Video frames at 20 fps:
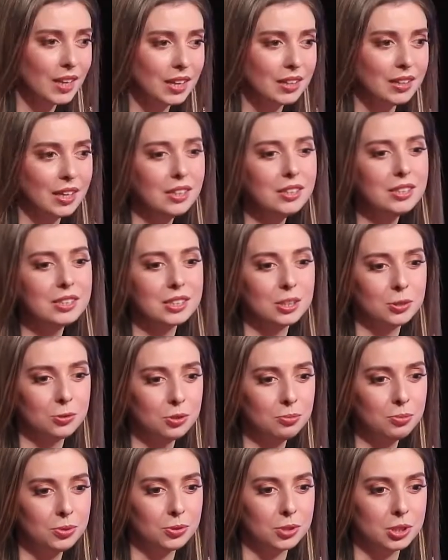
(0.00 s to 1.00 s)
Данный закон
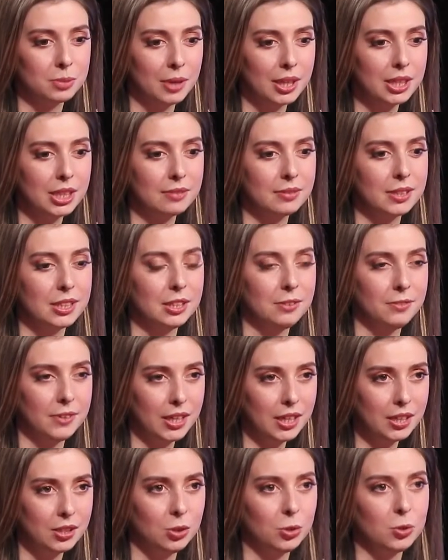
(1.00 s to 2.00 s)
предусматривает две
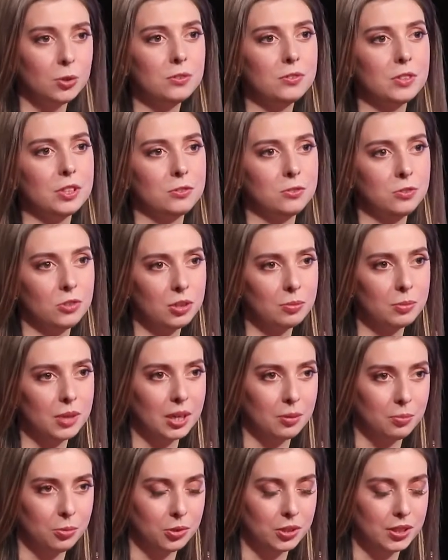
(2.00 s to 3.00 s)
новые формы
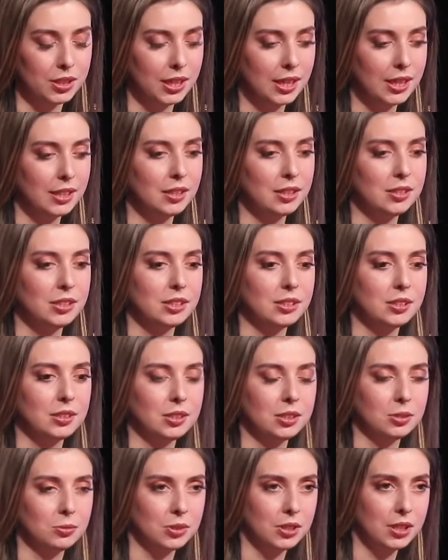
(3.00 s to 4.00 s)
работы. Это
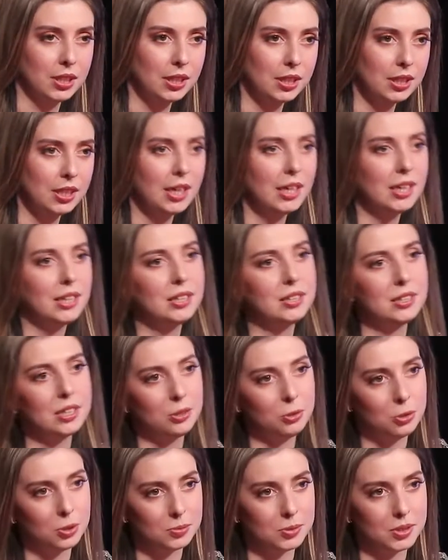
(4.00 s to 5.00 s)
дистанционная и
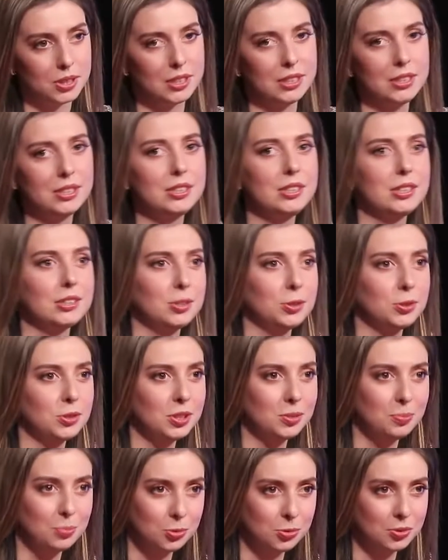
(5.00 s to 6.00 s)
надомная. Их не стоит
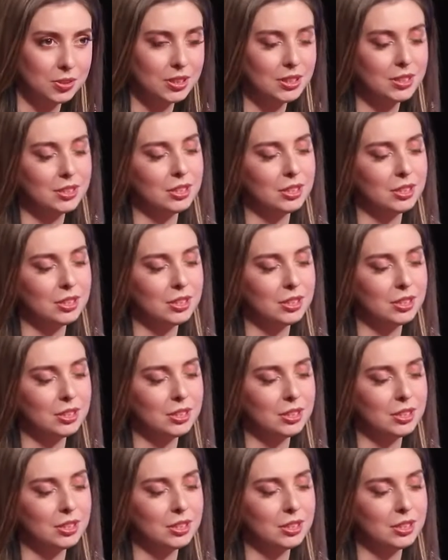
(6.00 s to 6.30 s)
путать, они